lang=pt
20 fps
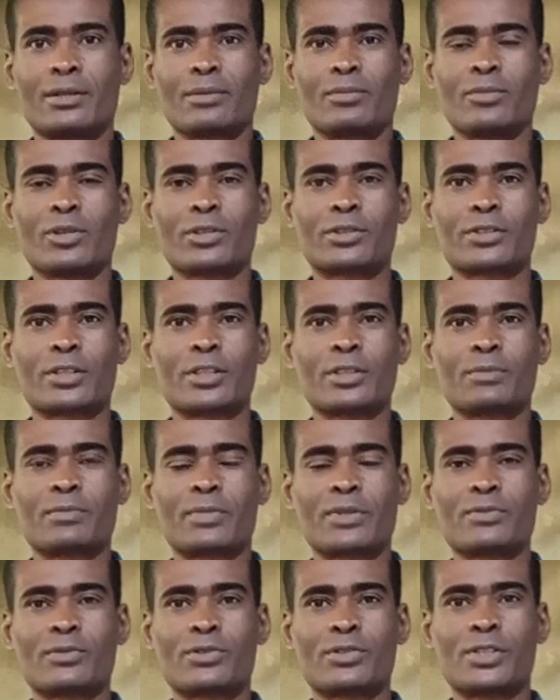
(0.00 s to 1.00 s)
mostrando
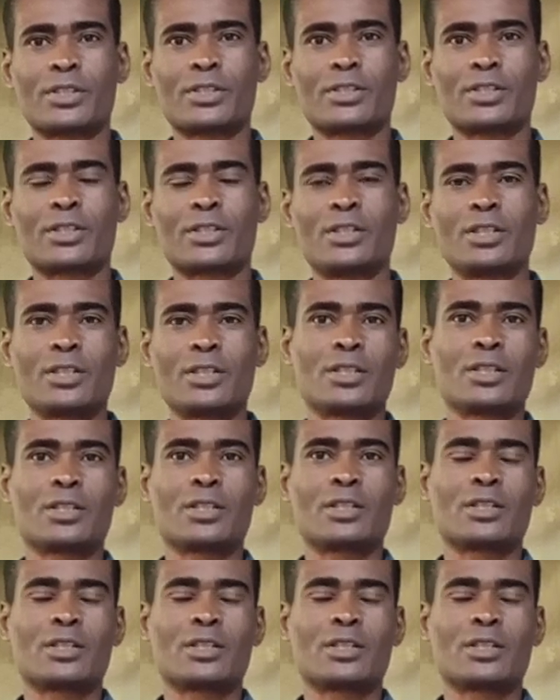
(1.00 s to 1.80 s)
para vocês aqui